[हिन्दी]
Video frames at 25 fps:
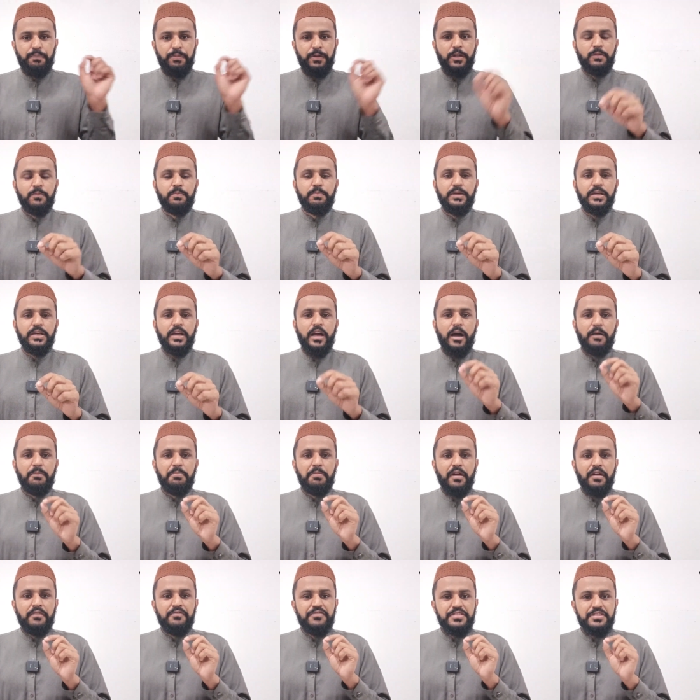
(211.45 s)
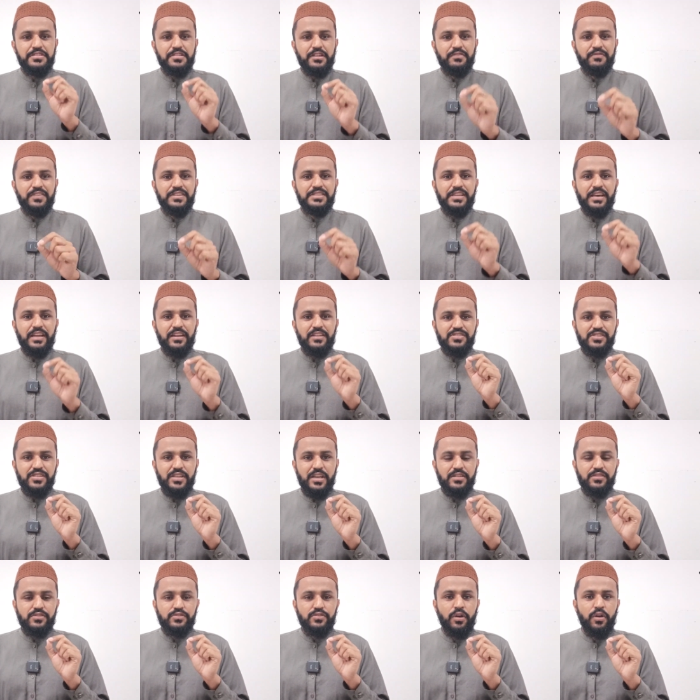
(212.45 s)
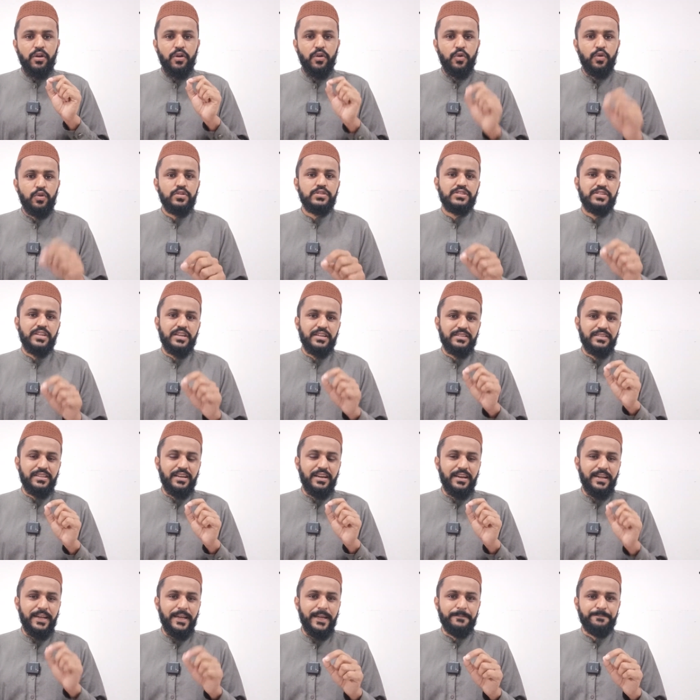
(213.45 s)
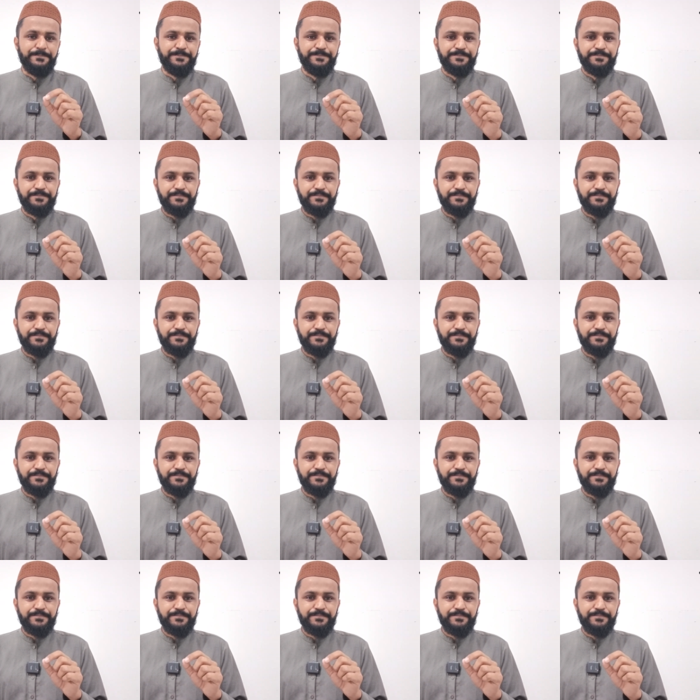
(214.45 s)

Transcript: फिर भी आपका विजिट वीजा रिजेक्ट हो सकता है